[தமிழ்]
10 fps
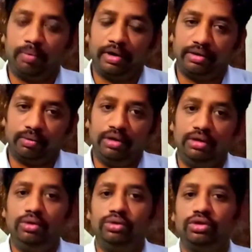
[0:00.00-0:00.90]
பாயிண்ட் ஒன்
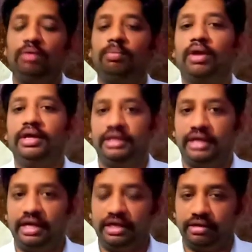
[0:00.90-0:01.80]
டூ த்ரீ பாயிண்ட்
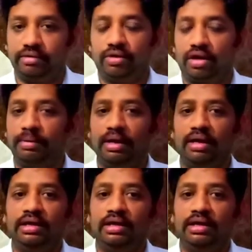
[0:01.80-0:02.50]
எயிட் ஓகேவா